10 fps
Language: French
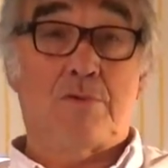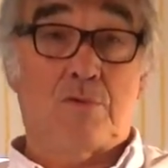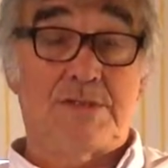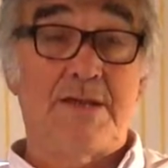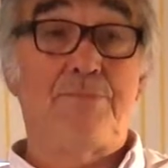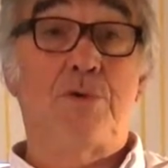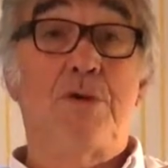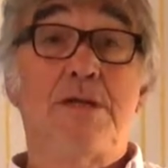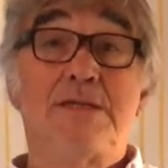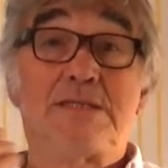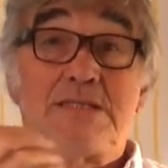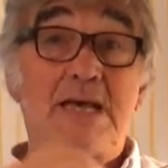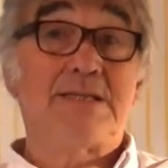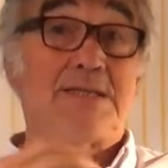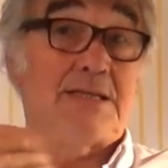concept de
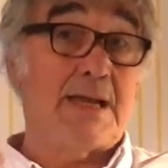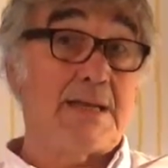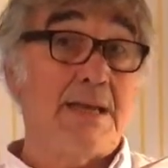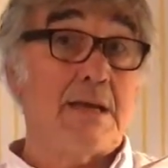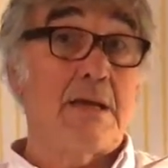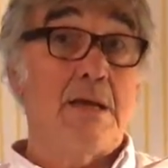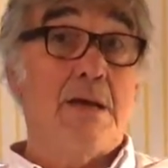science et technique,